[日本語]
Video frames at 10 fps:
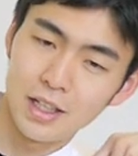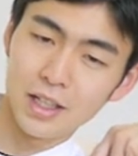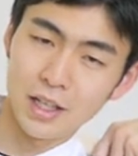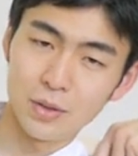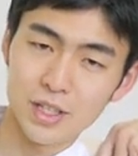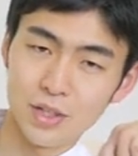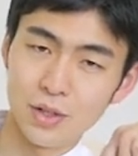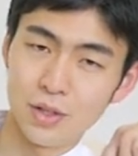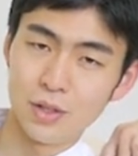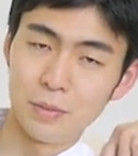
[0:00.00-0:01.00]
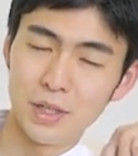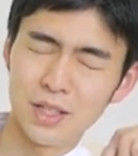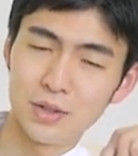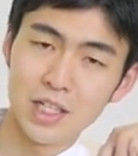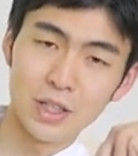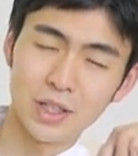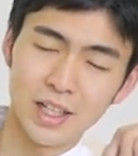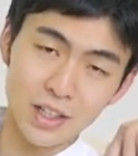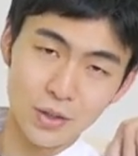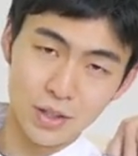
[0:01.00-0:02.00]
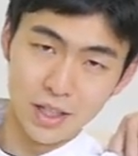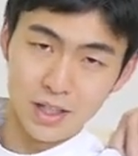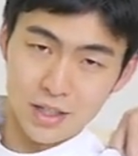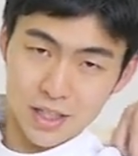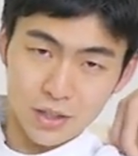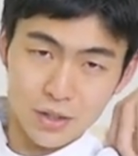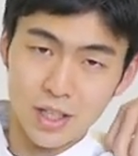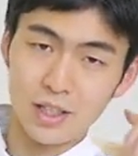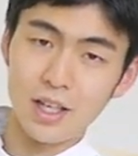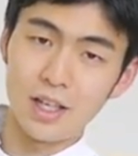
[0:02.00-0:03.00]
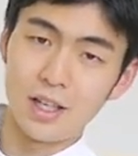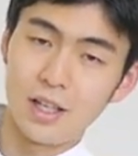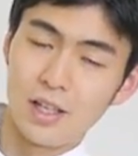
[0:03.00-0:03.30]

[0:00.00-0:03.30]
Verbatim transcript: きるだけこっちの右のお尻は浮かないようにちゃんとつけて